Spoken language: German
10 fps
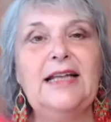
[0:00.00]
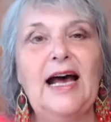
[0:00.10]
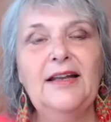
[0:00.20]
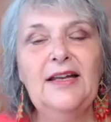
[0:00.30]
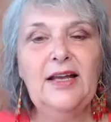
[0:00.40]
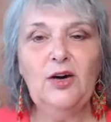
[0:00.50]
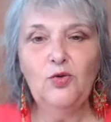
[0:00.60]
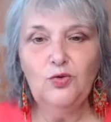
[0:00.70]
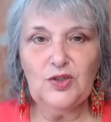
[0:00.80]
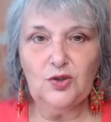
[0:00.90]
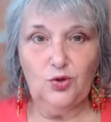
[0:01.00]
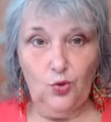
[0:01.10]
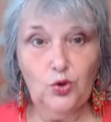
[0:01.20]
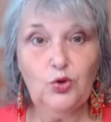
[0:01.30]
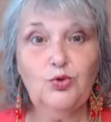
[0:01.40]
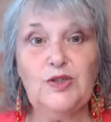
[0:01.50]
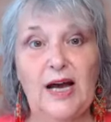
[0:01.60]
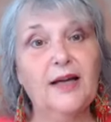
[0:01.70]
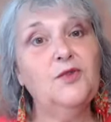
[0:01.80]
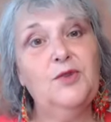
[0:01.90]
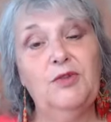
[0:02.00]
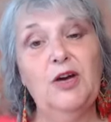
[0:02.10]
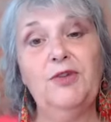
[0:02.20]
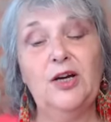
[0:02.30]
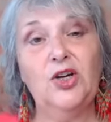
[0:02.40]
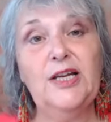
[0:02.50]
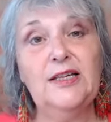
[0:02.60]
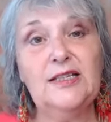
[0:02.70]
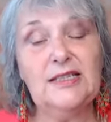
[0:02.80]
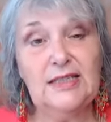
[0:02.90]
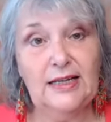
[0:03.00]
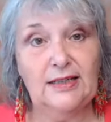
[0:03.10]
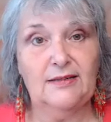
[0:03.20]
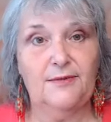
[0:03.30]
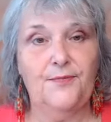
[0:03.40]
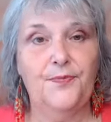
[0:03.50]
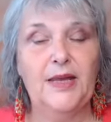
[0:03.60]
dann uns so zu zeigen, wie wir wirklich sind.